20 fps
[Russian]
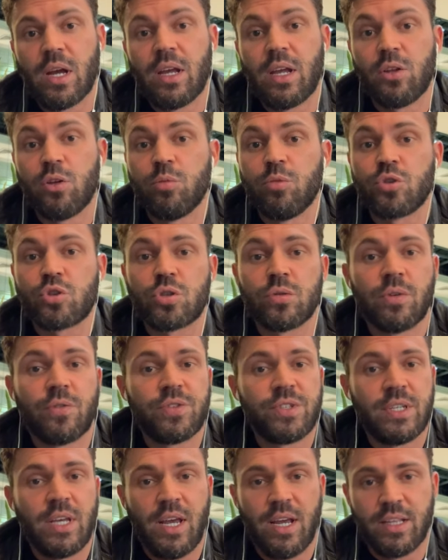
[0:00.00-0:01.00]
Я думаю, что вы
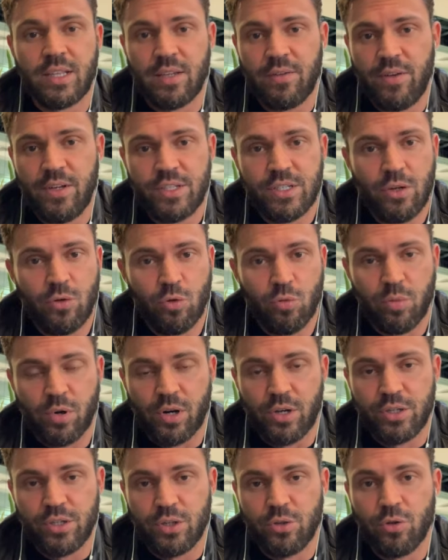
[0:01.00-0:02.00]
все это видели у
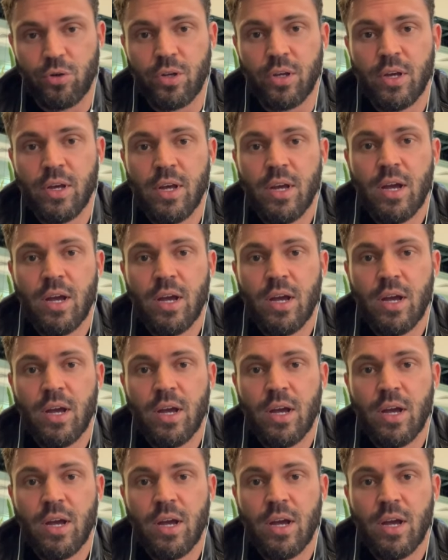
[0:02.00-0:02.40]
Бородиной.